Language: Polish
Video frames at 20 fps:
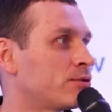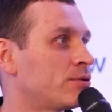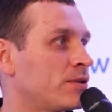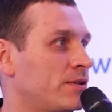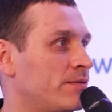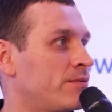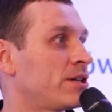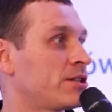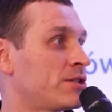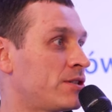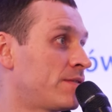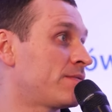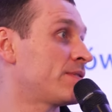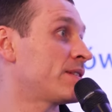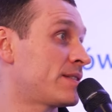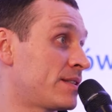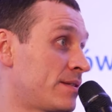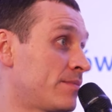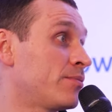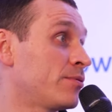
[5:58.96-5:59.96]
który właśnie
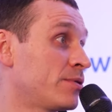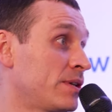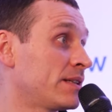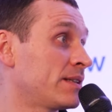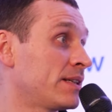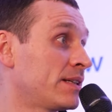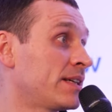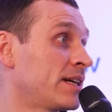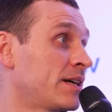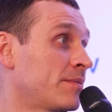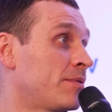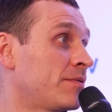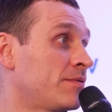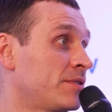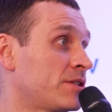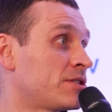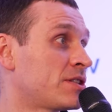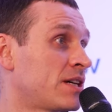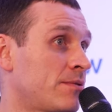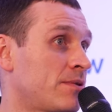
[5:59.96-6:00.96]
występuje, tak jak
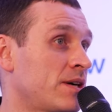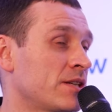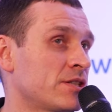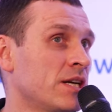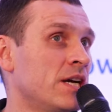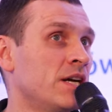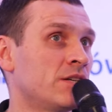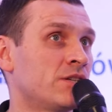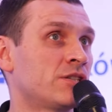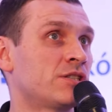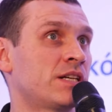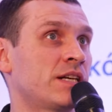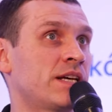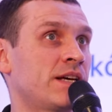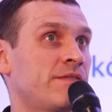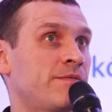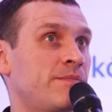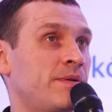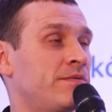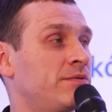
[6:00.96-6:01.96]
powiedziałaś, że
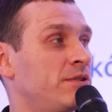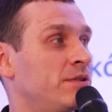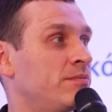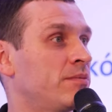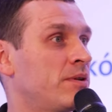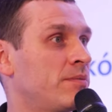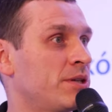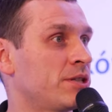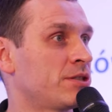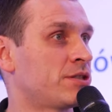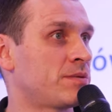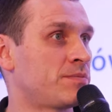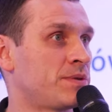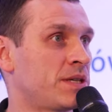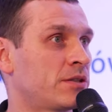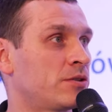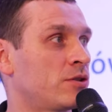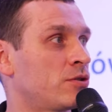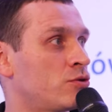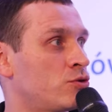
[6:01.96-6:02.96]
w pewnym momencie
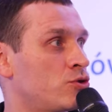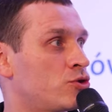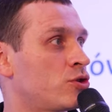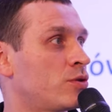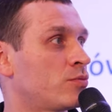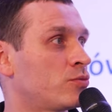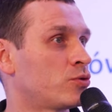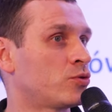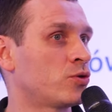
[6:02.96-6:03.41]
biegnąc już tą